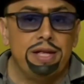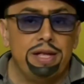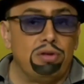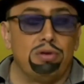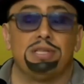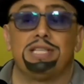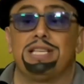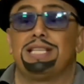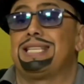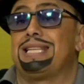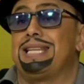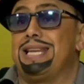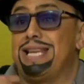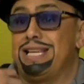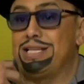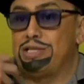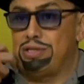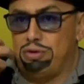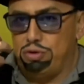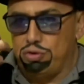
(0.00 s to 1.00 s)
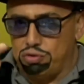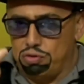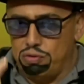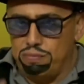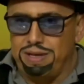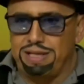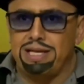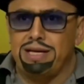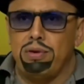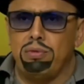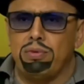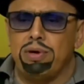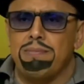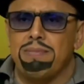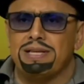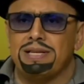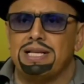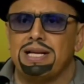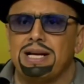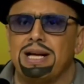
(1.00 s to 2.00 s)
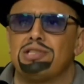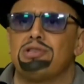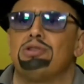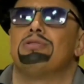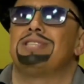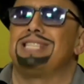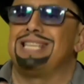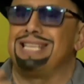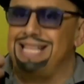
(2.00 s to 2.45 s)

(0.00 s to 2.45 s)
Entonces les lo someten a una investigación,